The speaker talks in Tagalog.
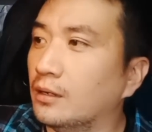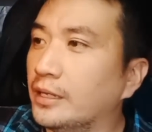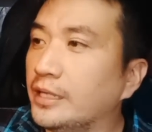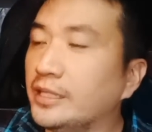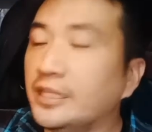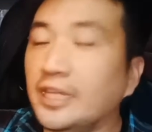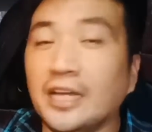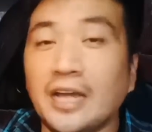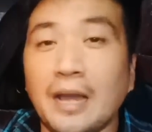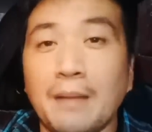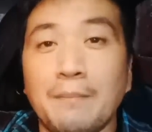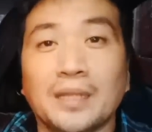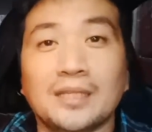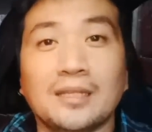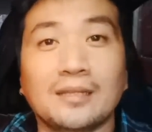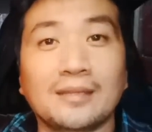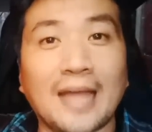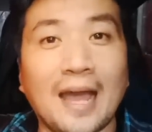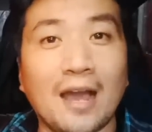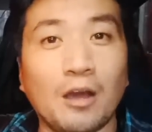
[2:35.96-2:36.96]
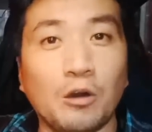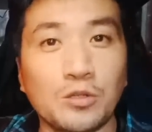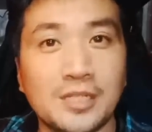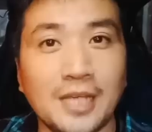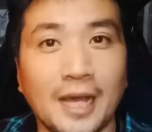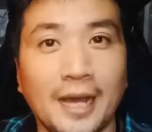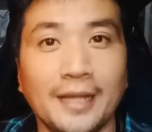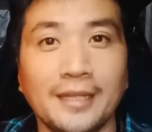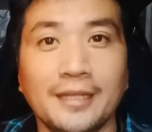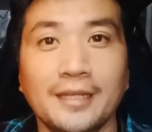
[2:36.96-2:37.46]
hindi ka matatakot
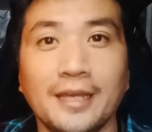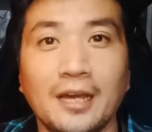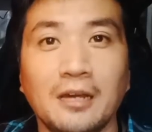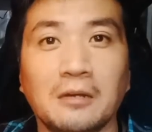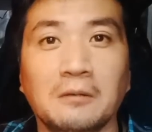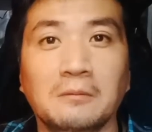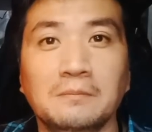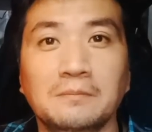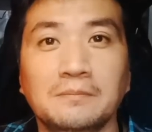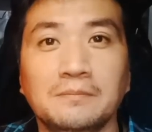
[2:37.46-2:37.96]
sa kanya.